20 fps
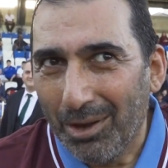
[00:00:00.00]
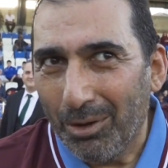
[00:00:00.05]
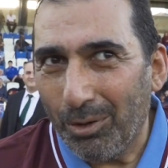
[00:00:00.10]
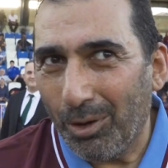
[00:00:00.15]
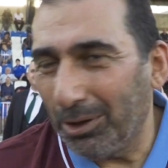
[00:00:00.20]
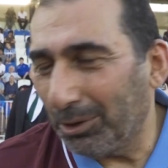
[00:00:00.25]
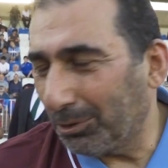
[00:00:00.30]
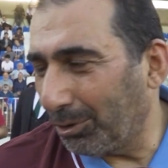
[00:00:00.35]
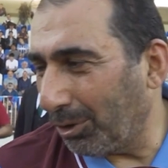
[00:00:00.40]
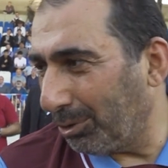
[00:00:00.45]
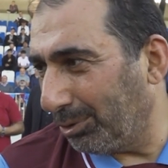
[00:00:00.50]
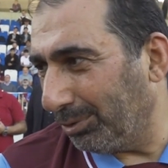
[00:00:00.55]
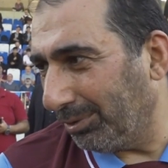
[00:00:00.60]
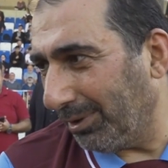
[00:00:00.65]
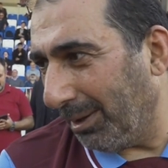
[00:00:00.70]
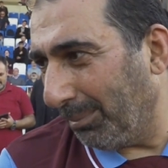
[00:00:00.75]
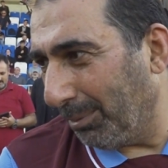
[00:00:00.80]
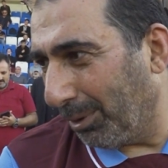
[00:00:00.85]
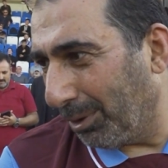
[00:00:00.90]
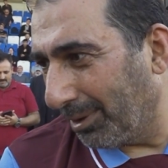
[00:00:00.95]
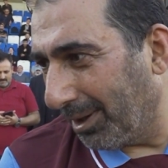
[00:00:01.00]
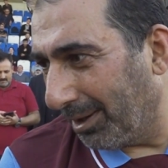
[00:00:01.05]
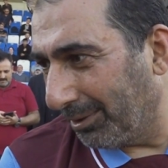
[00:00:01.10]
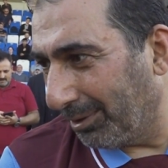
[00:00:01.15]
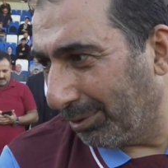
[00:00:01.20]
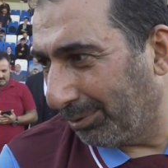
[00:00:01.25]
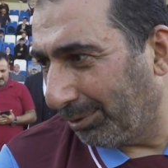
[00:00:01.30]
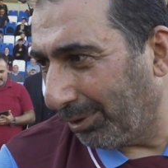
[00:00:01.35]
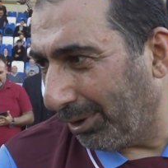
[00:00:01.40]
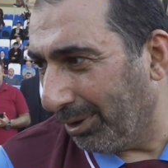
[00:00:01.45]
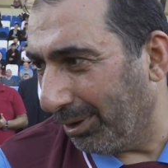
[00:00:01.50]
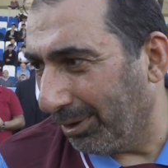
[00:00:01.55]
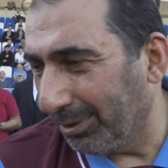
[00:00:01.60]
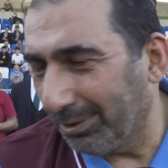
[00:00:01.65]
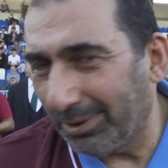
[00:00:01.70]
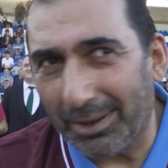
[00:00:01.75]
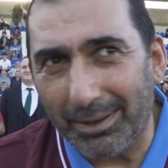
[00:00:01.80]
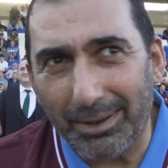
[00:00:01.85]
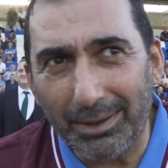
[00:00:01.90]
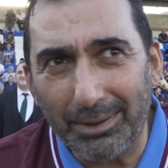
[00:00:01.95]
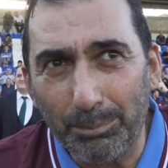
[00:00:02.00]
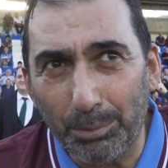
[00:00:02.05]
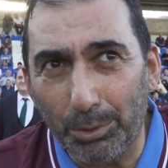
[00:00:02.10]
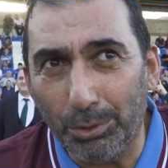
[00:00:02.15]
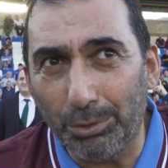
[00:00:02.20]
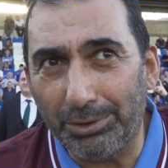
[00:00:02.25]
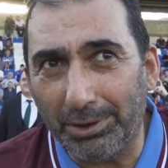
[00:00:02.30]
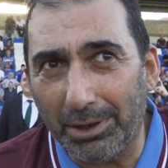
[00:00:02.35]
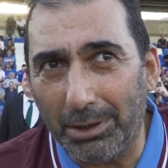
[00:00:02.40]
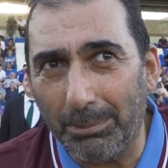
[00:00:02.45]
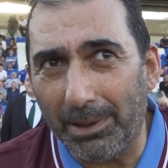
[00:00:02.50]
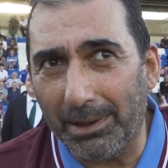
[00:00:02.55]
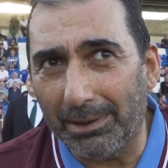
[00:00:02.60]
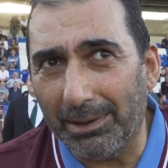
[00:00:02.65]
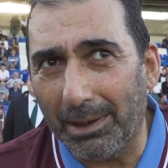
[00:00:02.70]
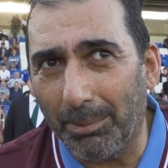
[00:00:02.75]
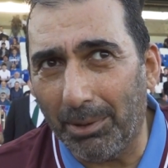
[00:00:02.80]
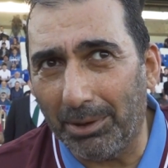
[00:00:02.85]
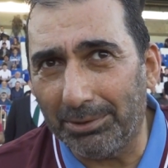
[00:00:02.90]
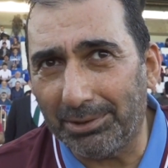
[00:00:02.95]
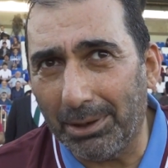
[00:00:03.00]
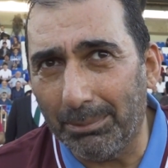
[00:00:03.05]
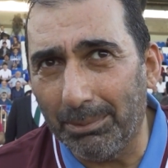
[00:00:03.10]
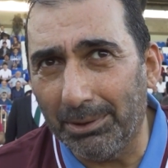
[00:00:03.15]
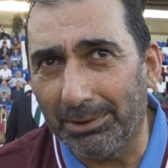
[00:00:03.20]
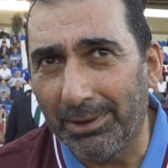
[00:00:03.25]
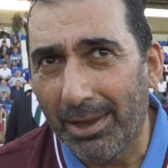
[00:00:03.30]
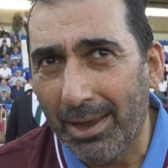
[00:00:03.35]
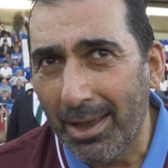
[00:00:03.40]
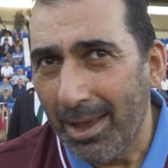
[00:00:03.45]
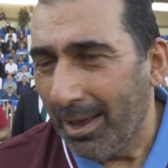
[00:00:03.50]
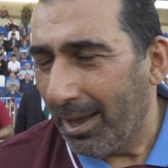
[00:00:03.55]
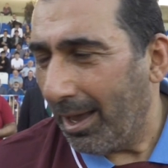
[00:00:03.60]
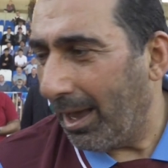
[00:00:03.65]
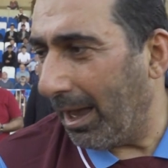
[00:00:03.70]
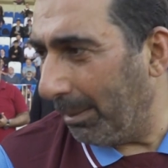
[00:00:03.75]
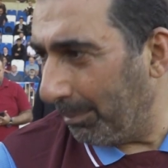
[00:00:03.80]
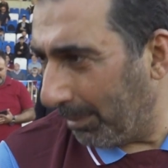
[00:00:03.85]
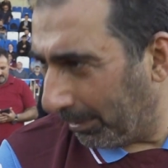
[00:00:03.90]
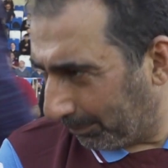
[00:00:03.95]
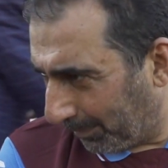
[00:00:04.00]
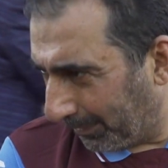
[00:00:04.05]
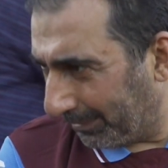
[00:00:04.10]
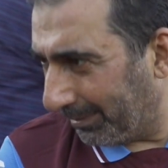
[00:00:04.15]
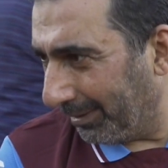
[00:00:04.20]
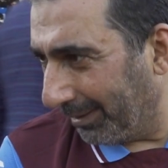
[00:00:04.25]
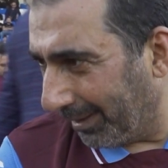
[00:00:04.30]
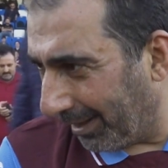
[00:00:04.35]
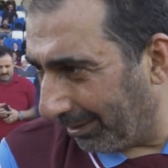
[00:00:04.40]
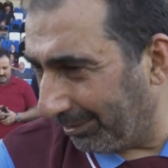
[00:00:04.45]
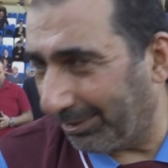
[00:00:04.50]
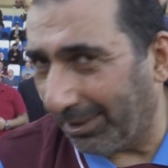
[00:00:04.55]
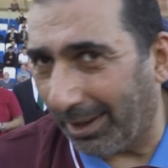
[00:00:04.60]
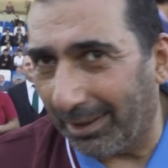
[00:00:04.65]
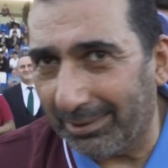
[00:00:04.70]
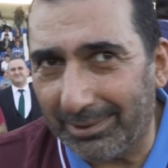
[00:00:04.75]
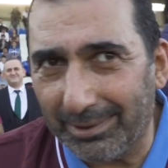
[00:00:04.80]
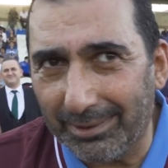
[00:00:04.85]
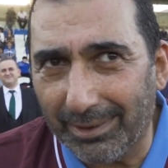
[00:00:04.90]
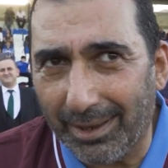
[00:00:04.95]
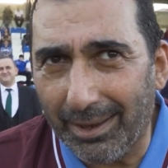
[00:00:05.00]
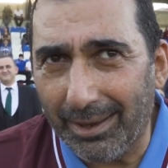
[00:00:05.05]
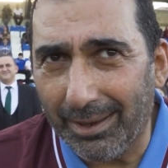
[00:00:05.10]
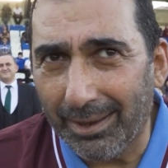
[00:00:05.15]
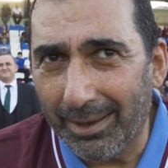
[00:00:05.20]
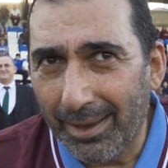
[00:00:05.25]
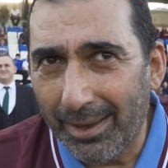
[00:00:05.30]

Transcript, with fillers: Valla çok güzel bir organizasyon. Sayın Büyükşehir Belediye Başkanımız Ahmet Metin Genç şahsında